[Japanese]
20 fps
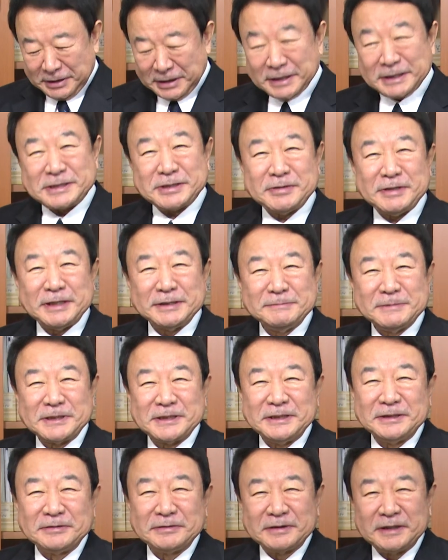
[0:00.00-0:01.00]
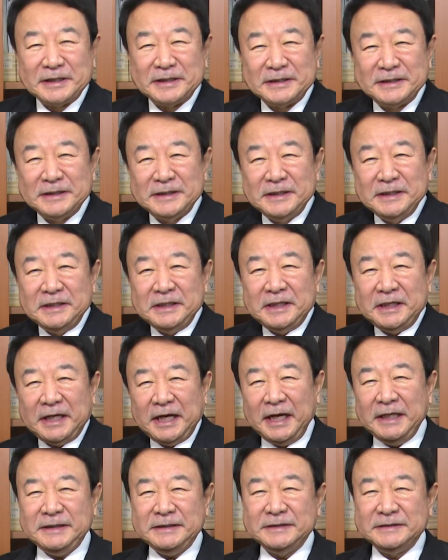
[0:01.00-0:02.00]
やらせはありませんので、はい、
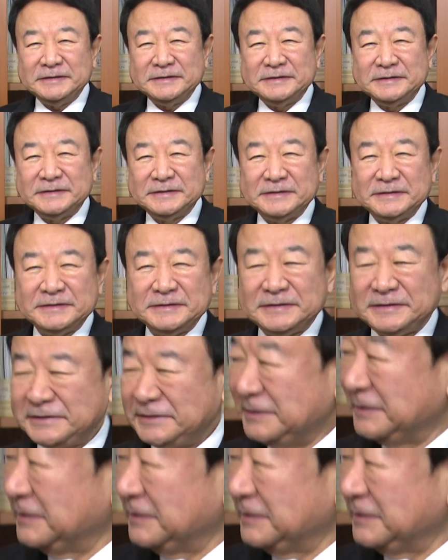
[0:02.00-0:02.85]
はい、昭和天皇